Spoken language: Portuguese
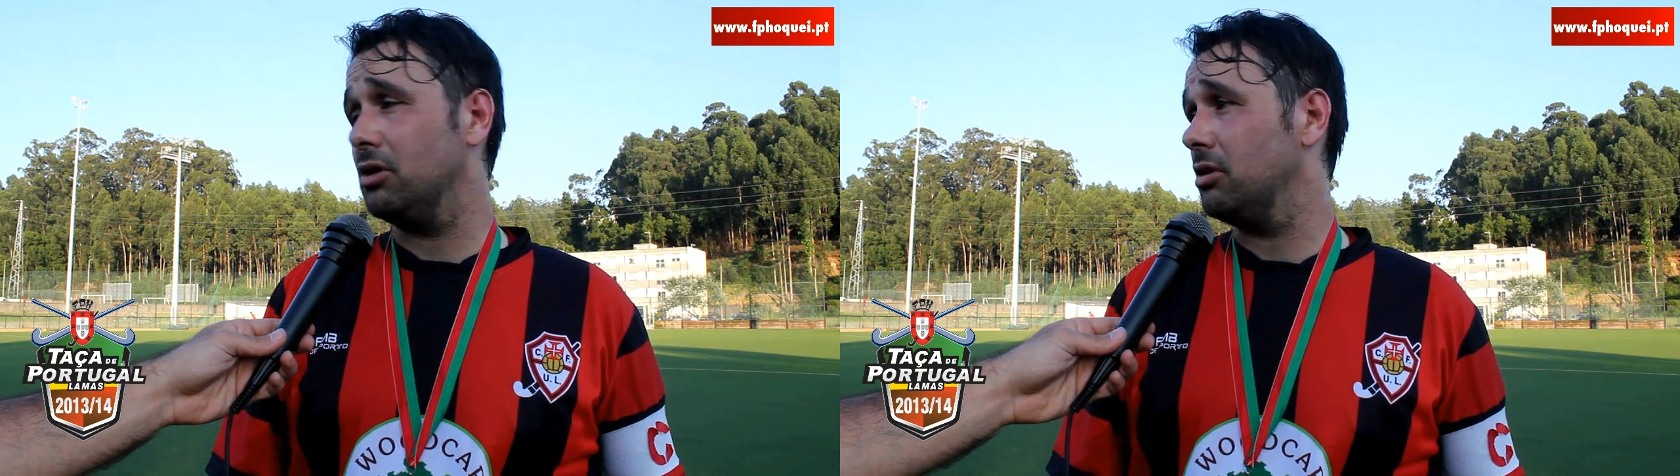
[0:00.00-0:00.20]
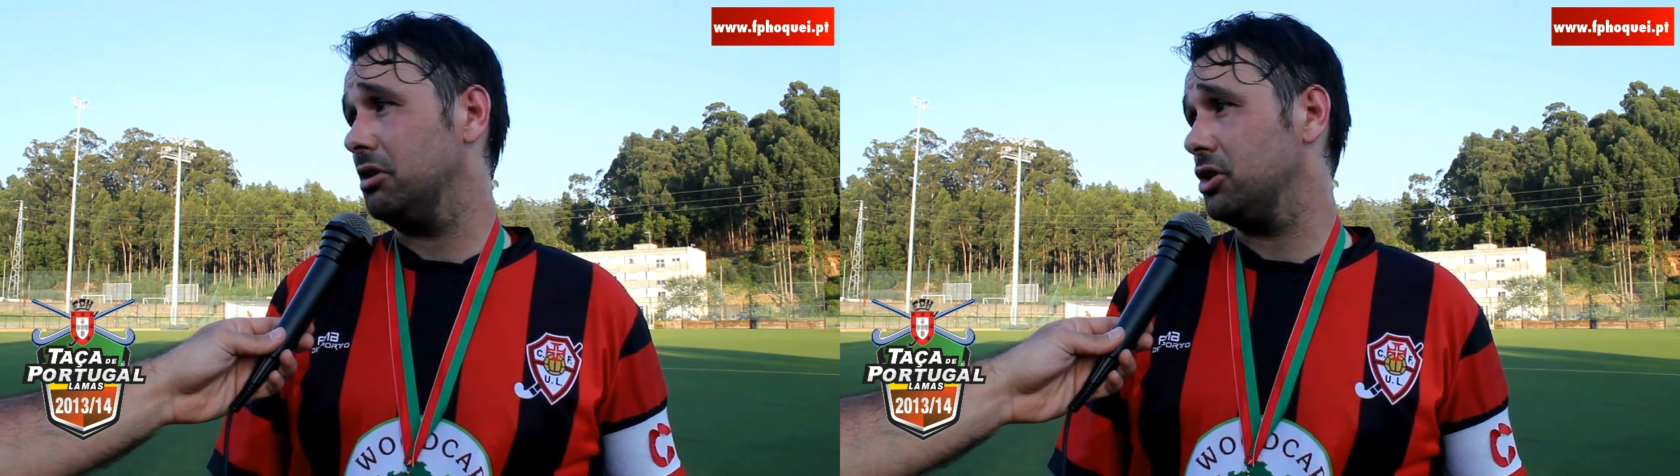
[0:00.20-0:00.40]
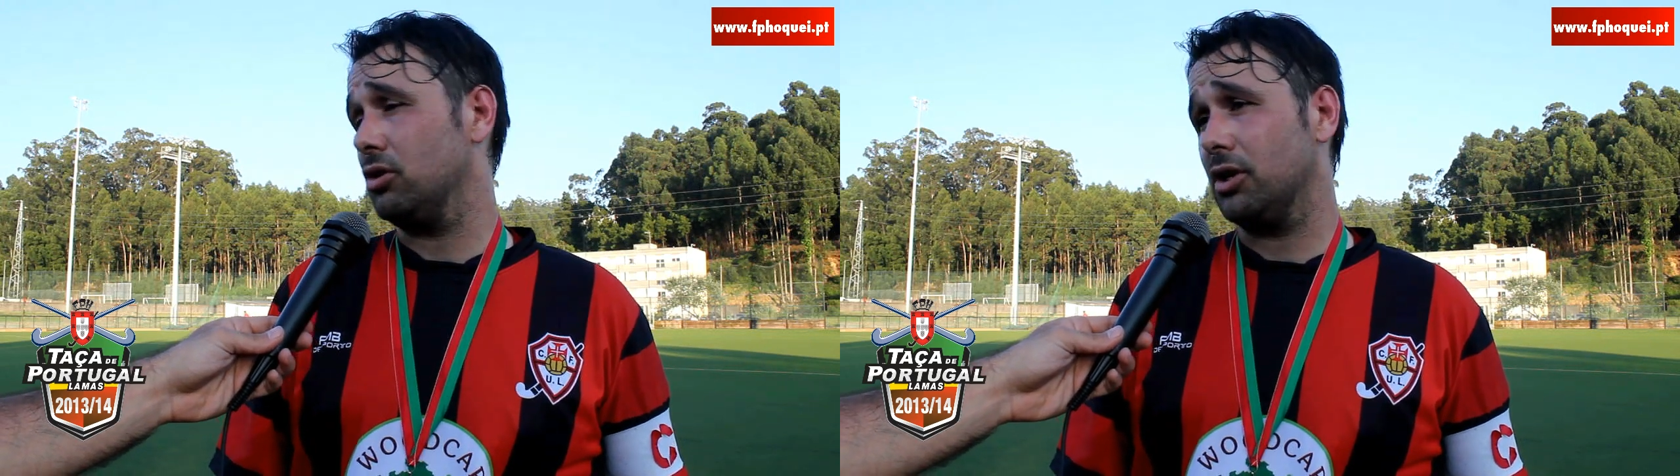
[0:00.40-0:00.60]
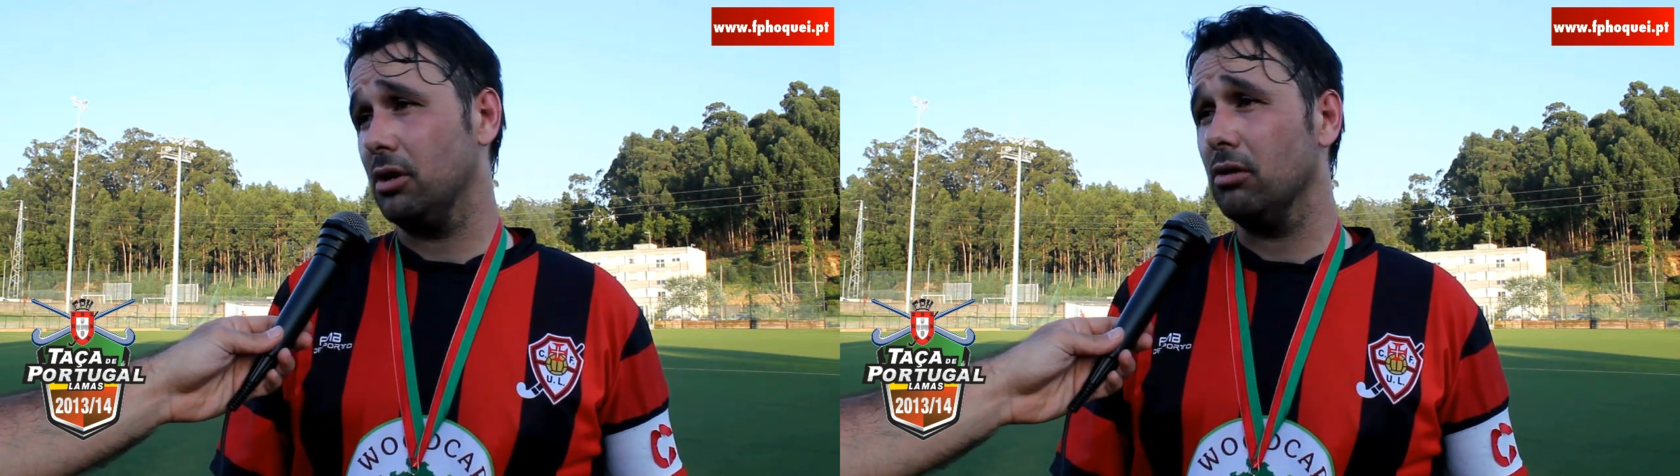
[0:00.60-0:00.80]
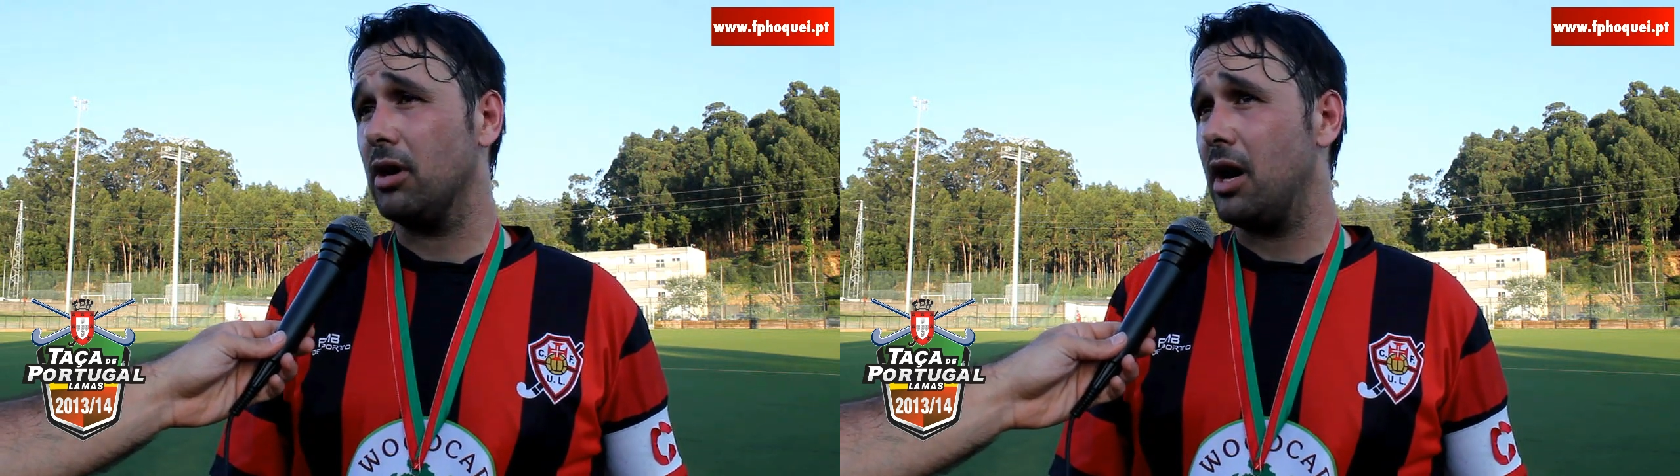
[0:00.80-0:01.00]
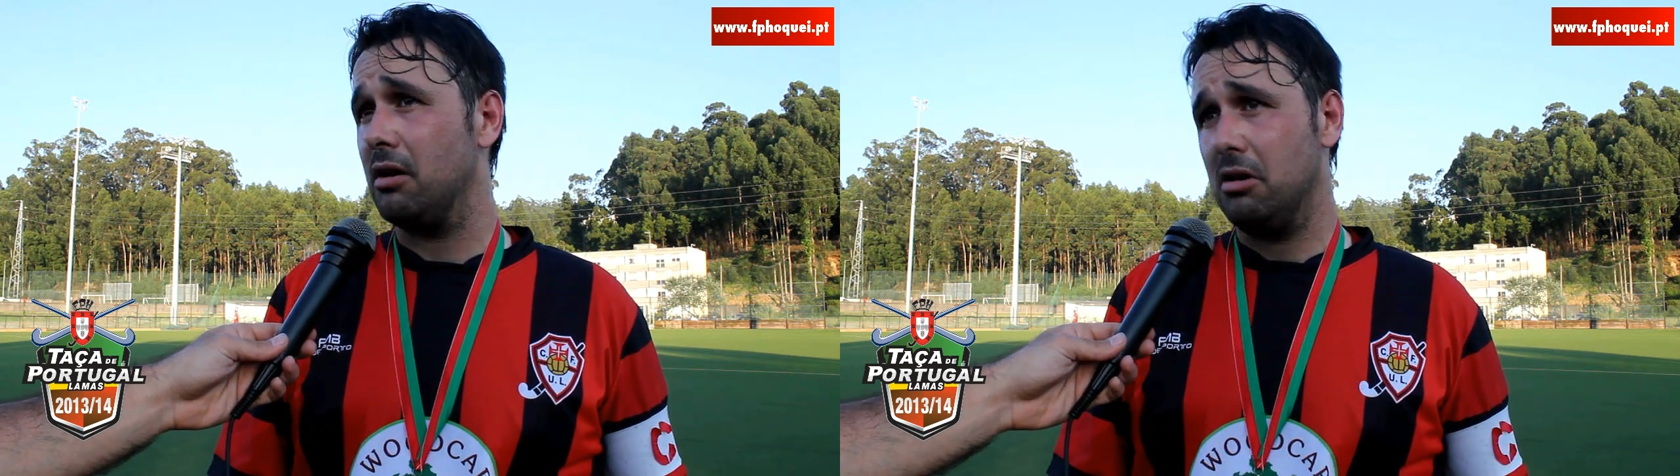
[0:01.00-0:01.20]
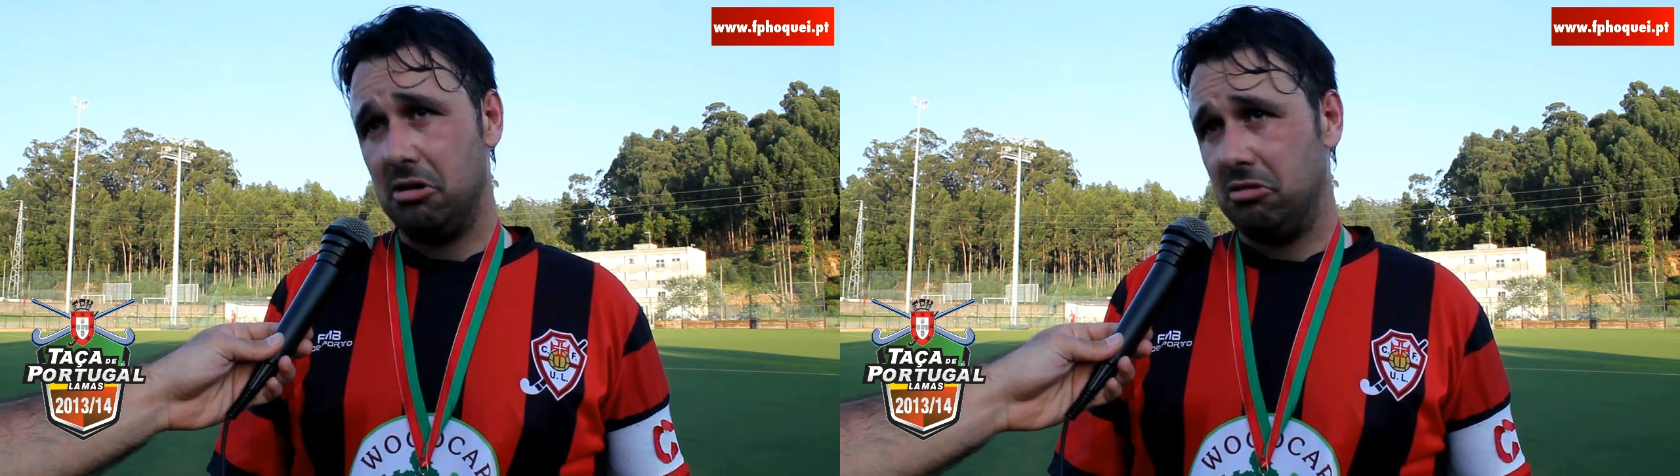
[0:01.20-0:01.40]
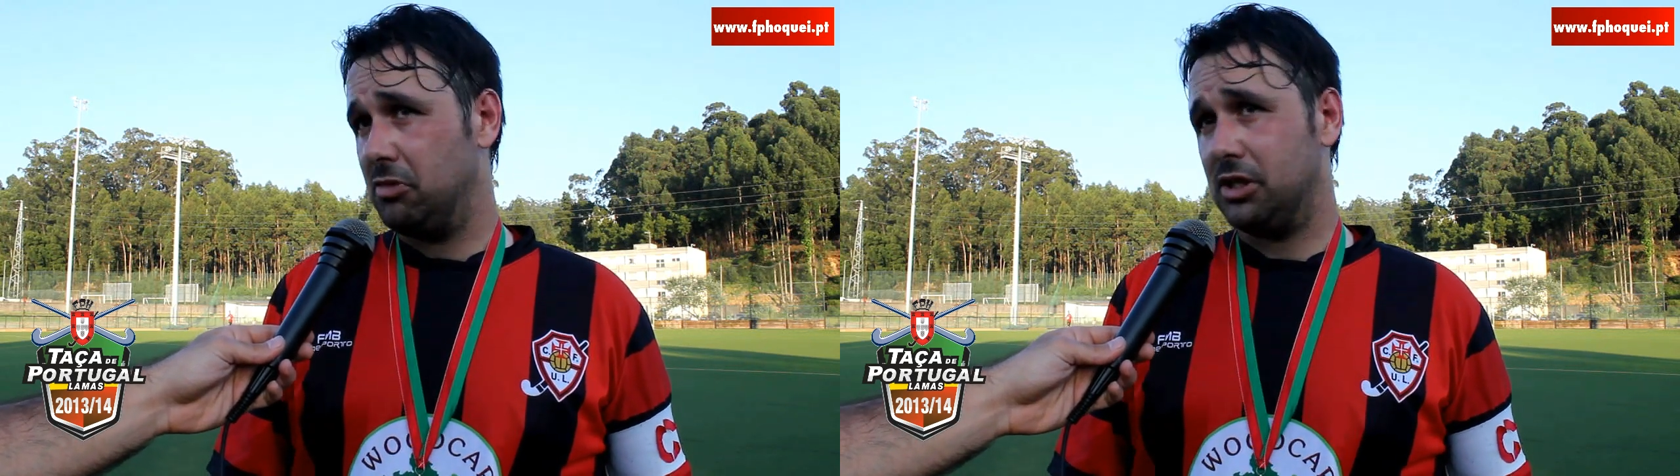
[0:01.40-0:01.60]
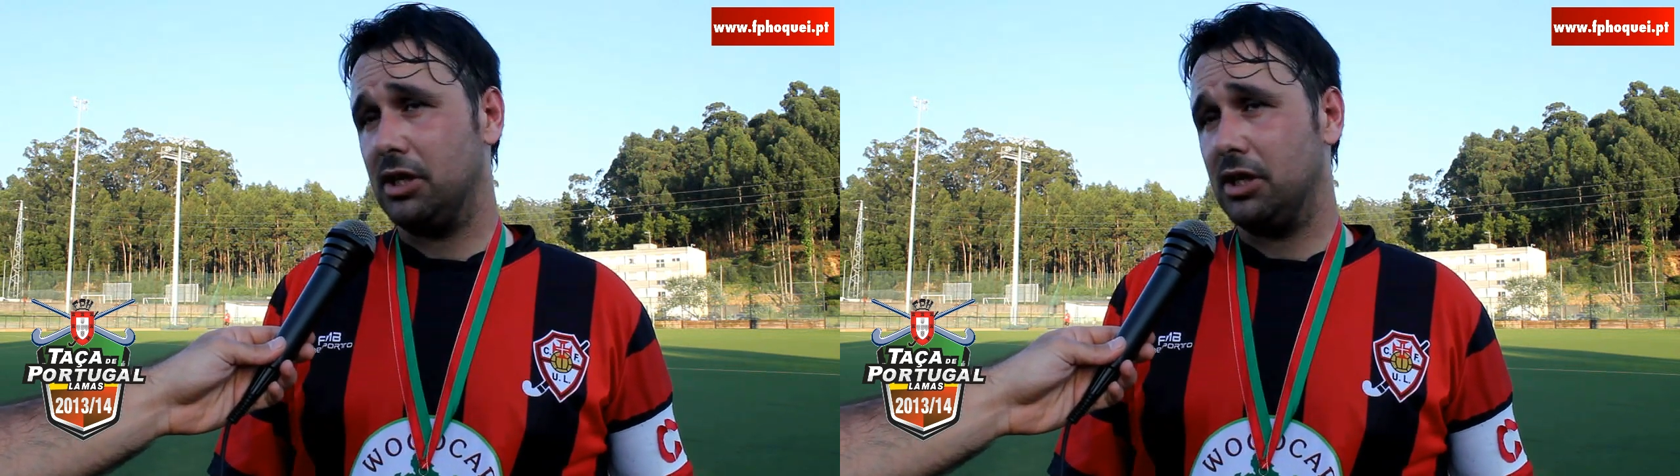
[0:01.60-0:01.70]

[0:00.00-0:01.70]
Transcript: neste ou naquele lugar, mas